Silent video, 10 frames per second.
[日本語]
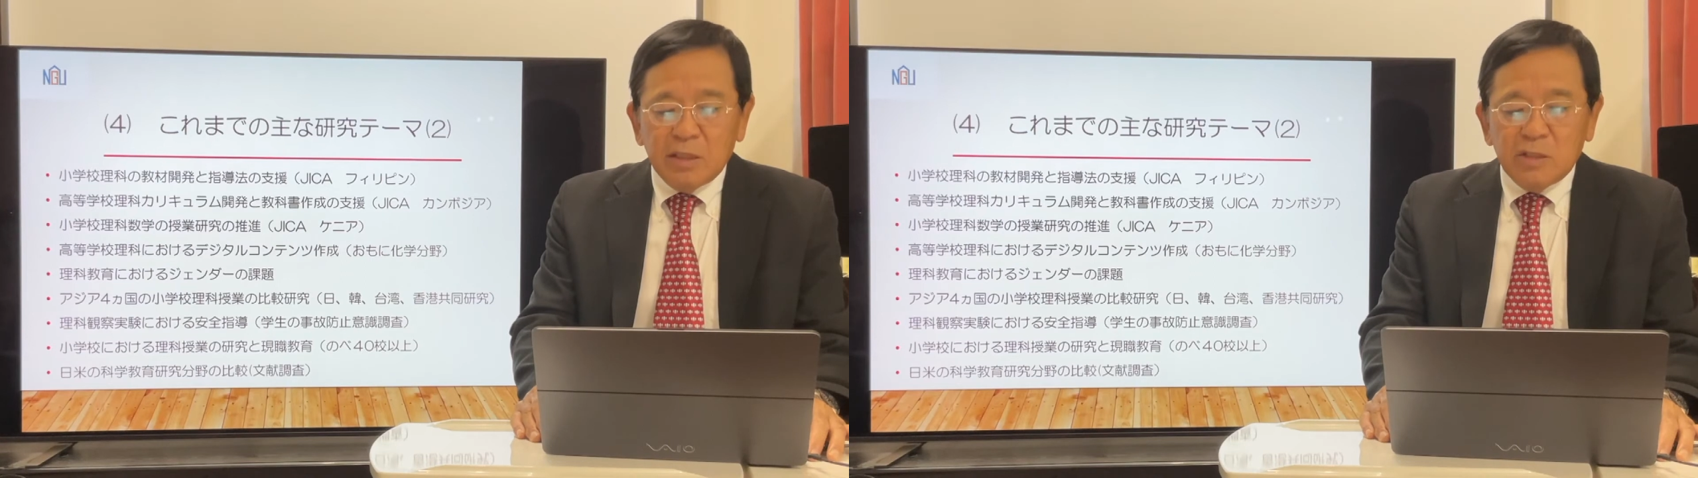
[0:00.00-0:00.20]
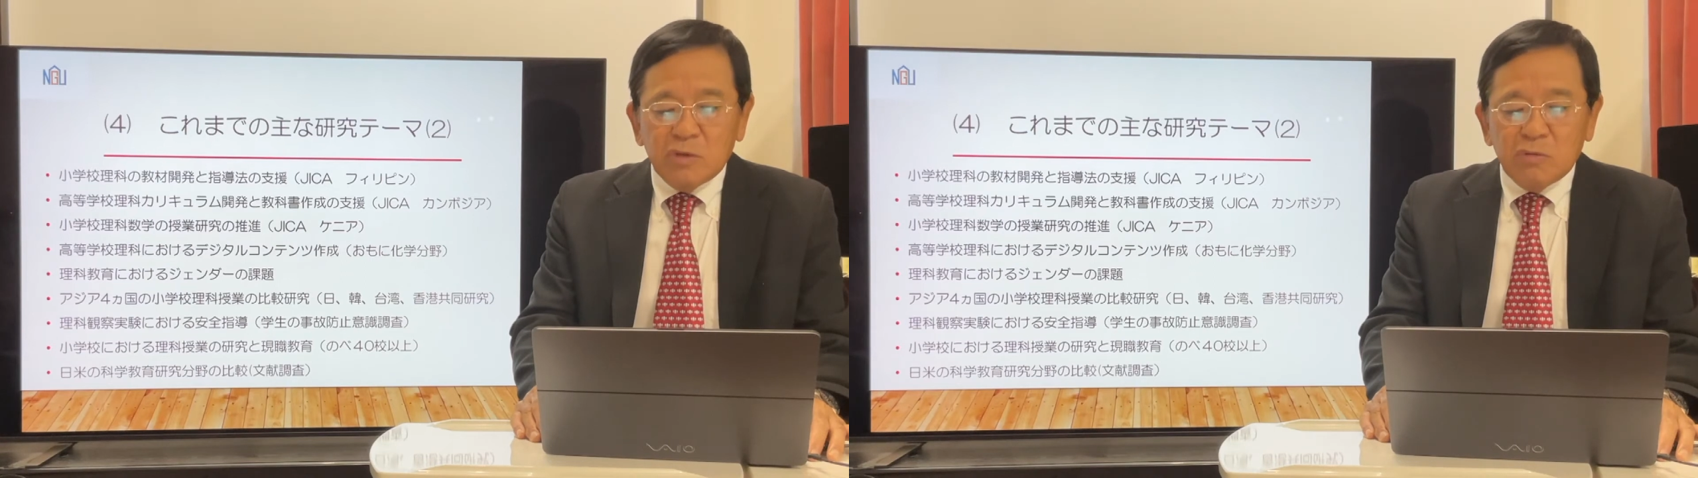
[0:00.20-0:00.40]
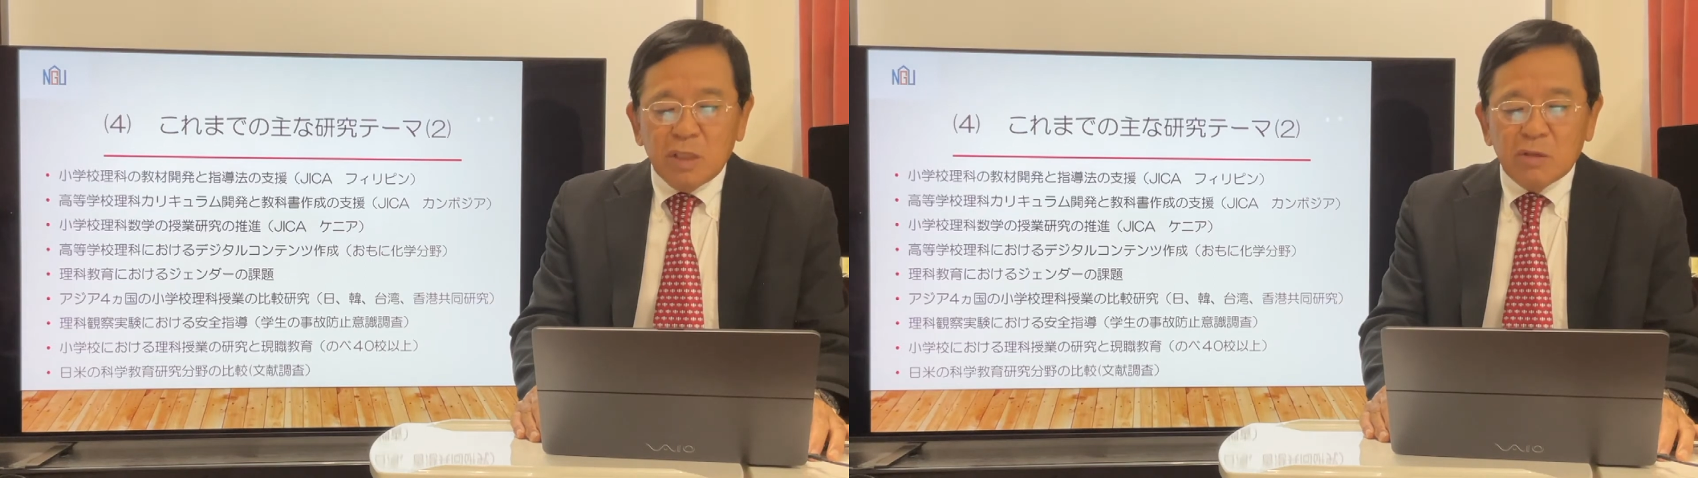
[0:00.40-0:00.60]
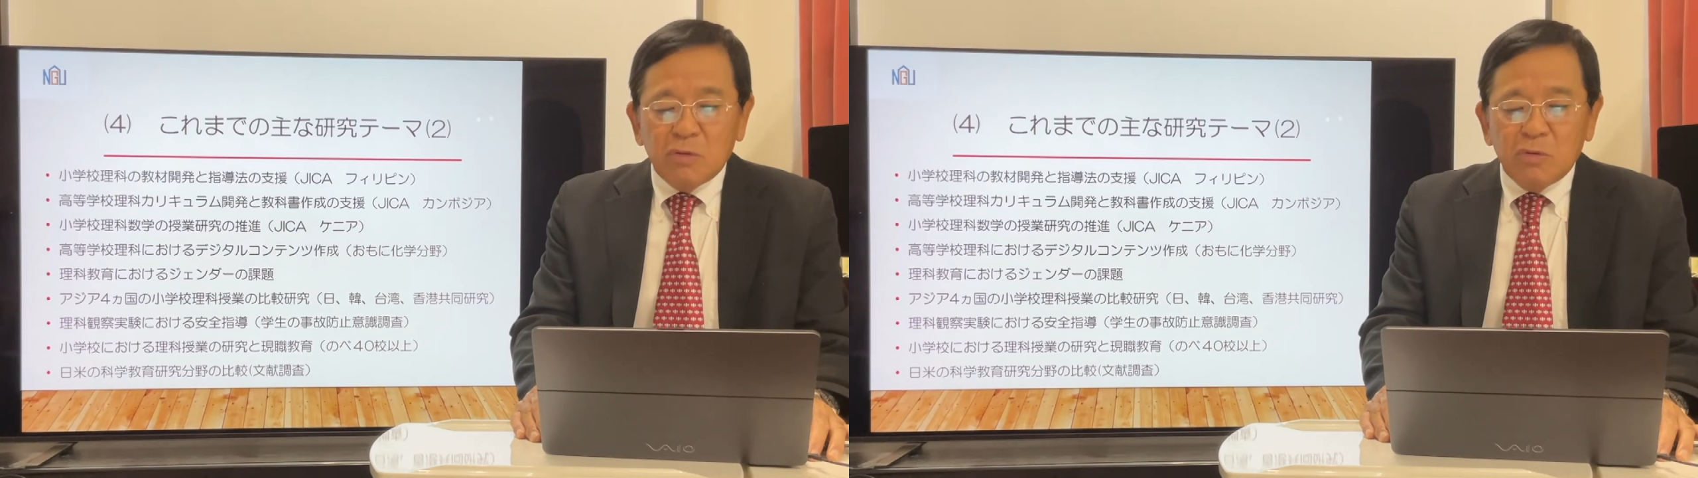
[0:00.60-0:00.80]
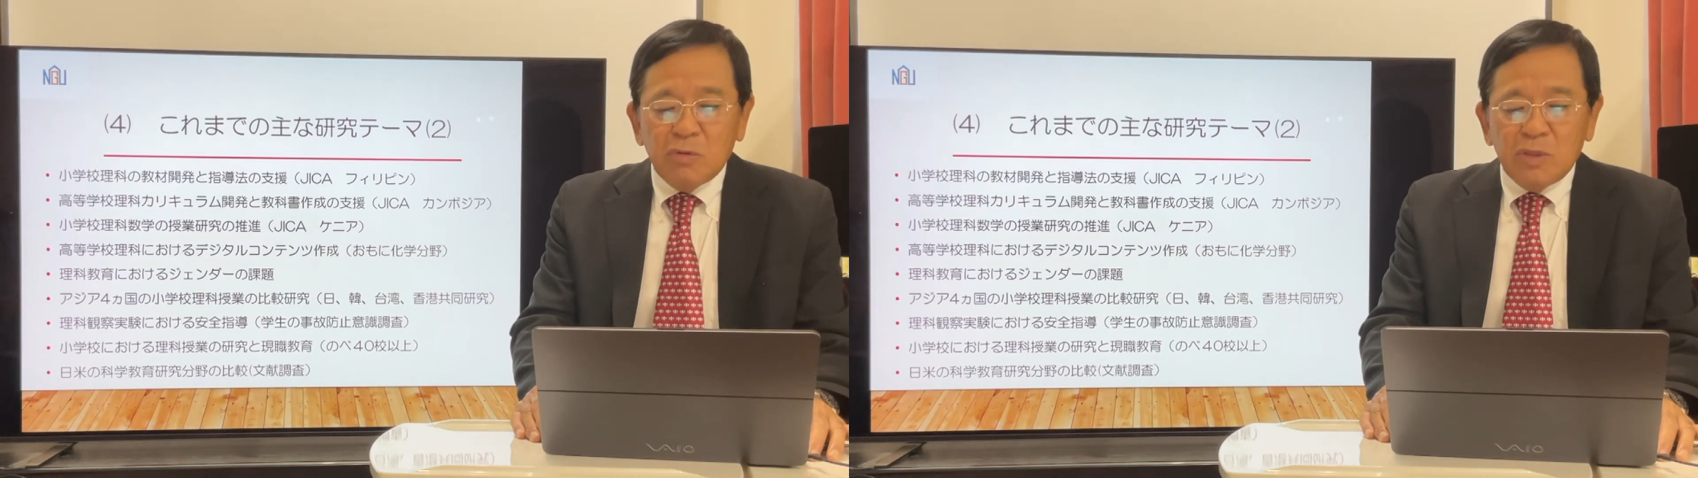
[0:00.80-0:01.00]
小学
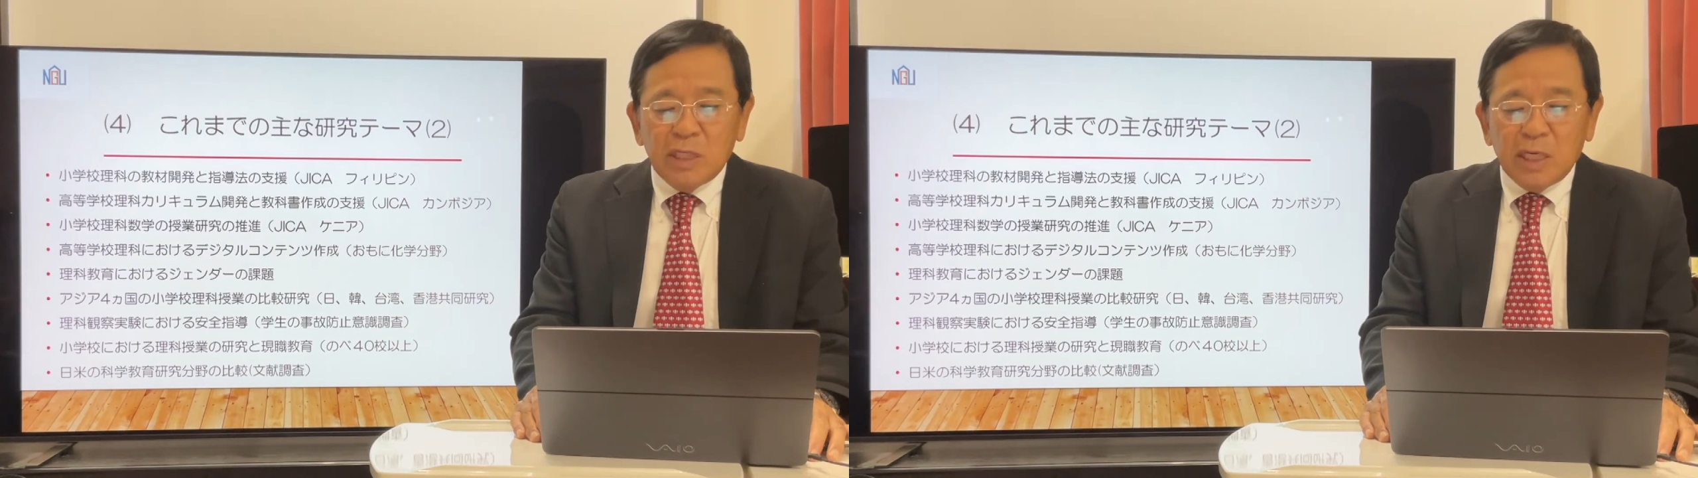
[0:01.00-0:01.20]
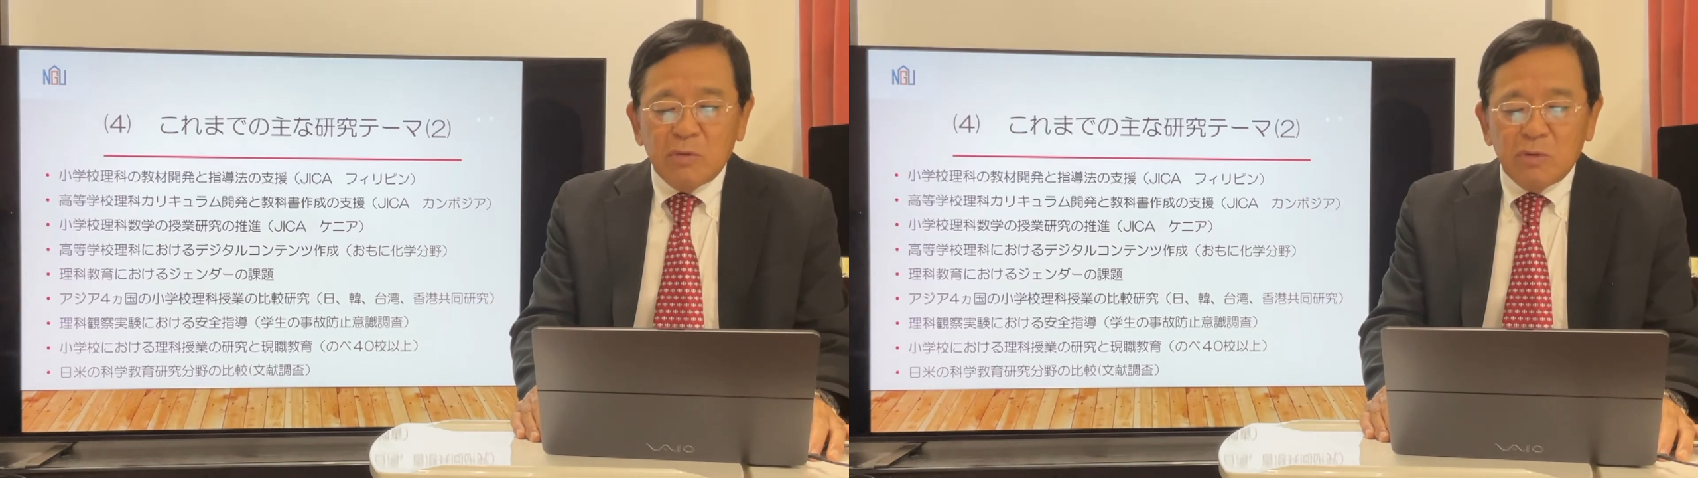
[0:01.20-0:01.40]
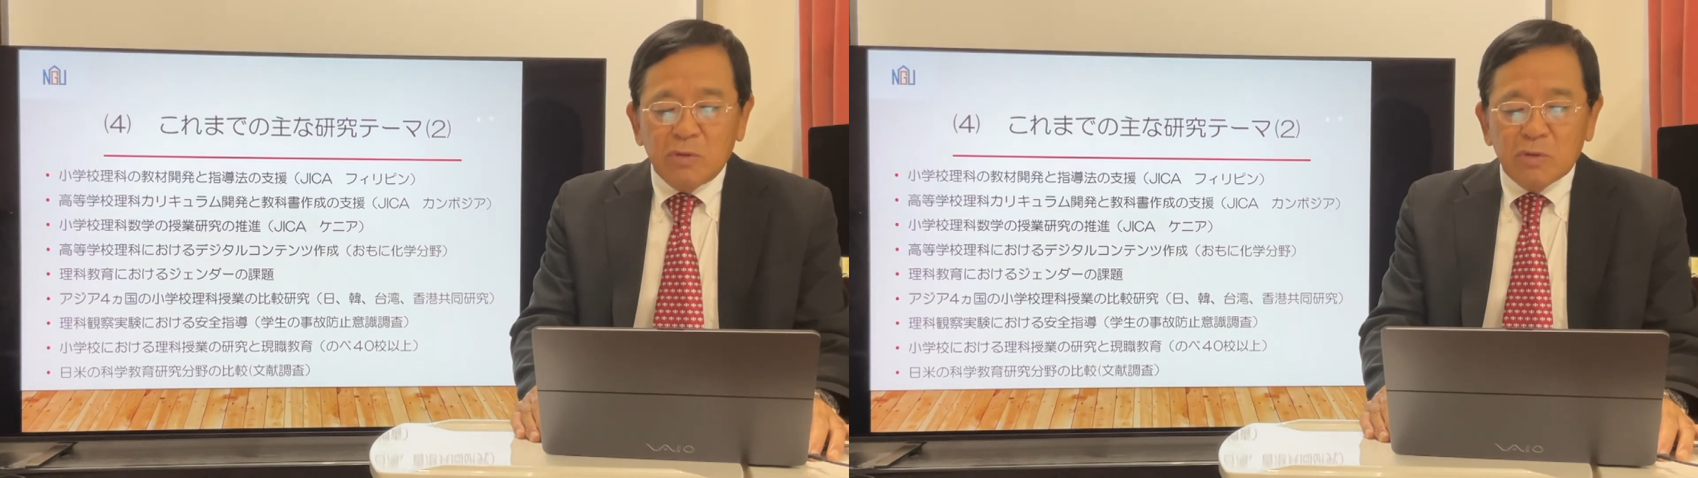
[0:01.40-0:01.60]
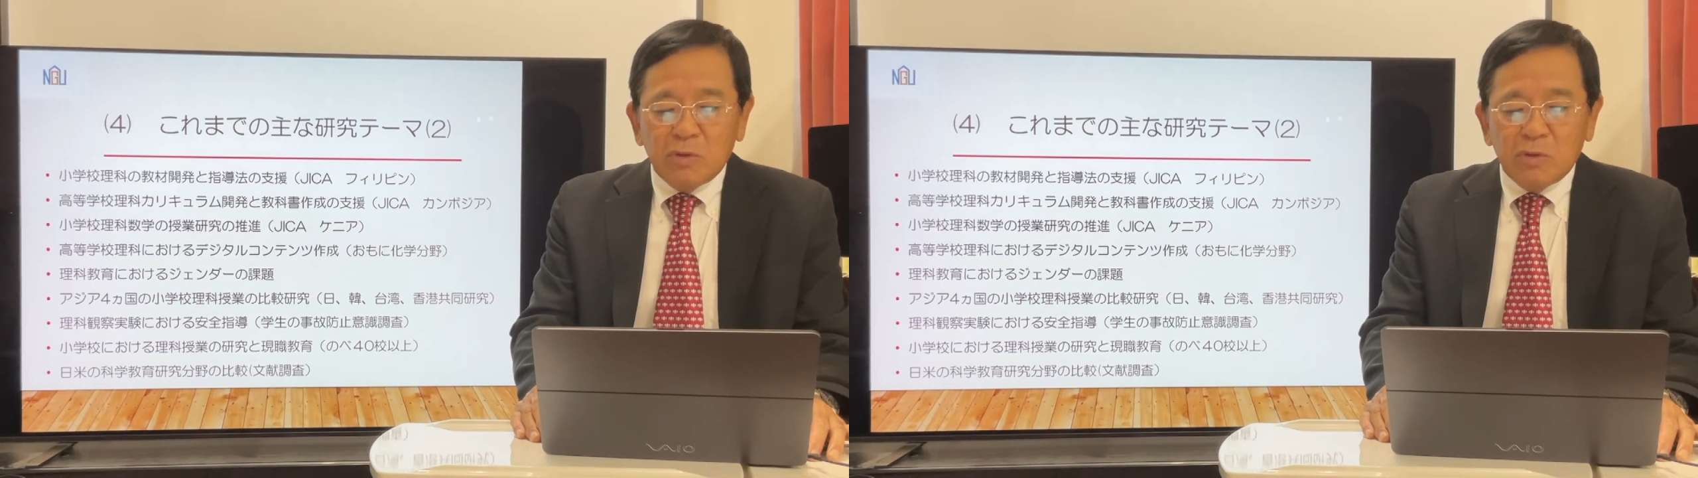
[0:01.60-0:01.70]
校理科の